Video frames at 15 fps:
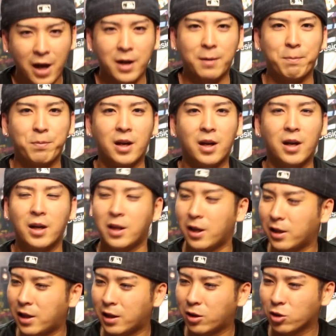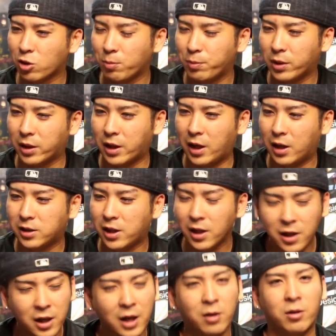はい。でね、ネットショップがね、
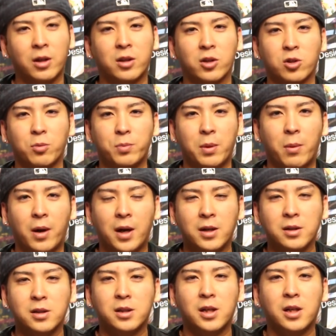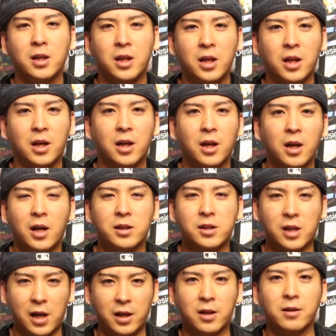前回のネットショップはもう完全に、
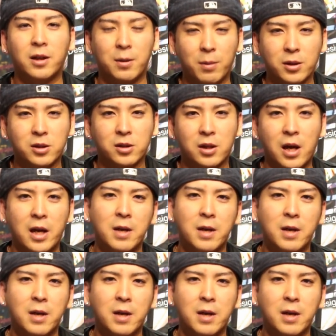えー、使えなくなります。